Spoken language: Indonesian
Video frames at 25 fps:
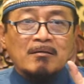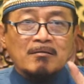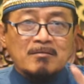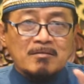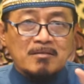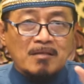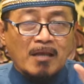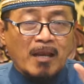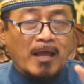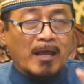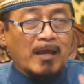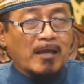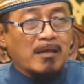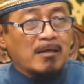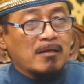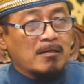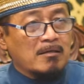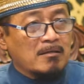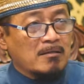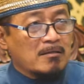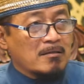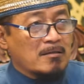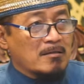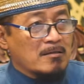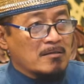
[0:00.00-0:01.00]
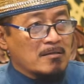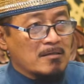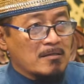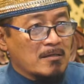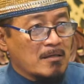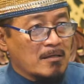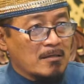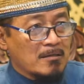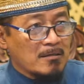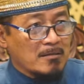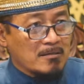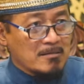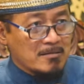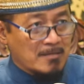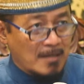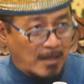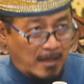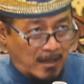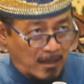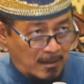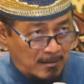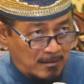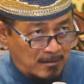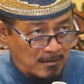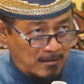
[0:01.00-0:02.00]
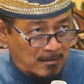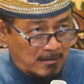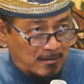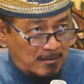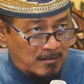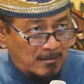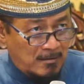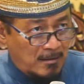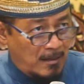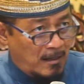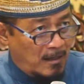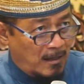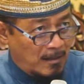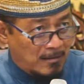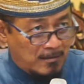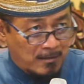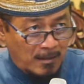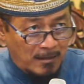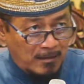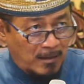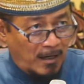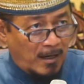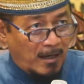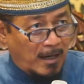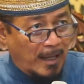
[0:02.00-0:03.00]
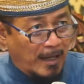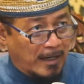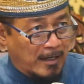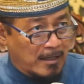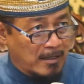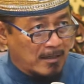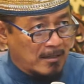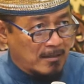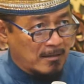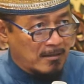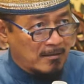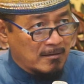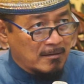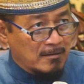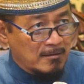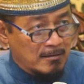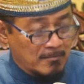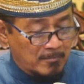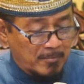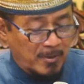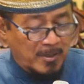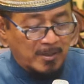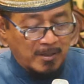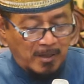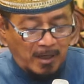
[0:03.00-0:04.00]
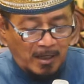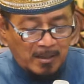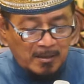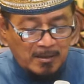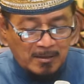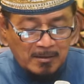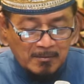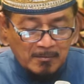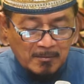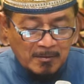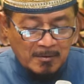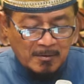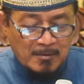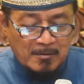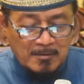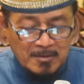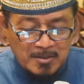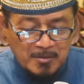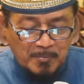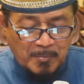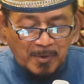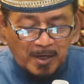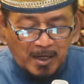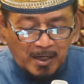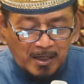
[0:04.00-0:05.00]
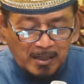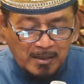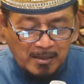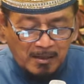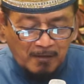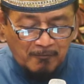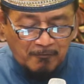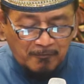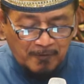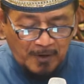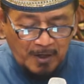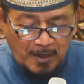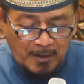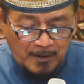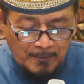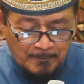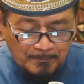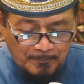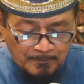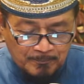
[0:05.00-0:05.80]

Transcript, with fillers: selain zakat harta yang lain berikan sebagai nafkah